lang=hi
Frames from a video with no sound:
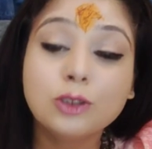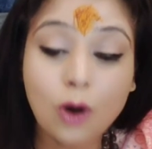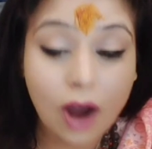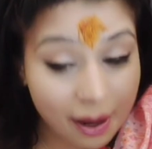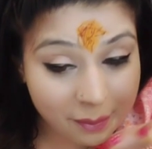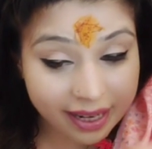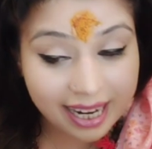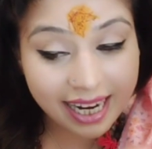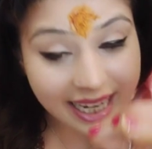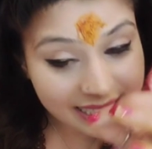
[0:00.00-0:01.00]
तो
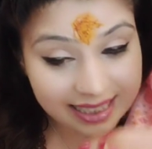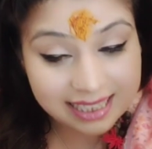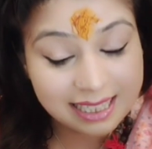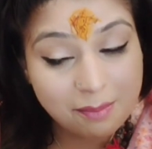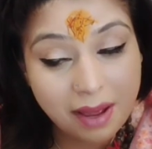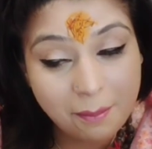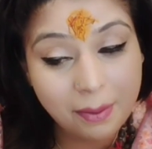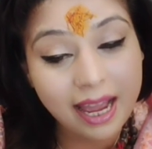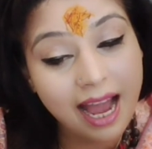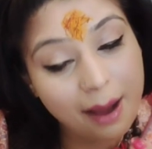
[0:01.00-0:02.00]
हमने इस समय
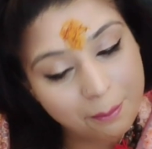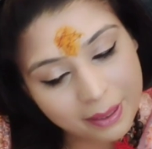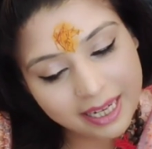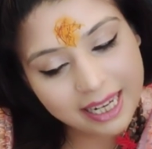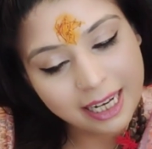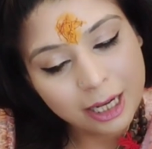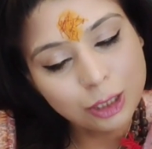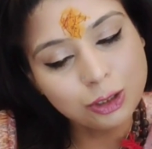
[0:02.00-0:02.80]
पे अपनी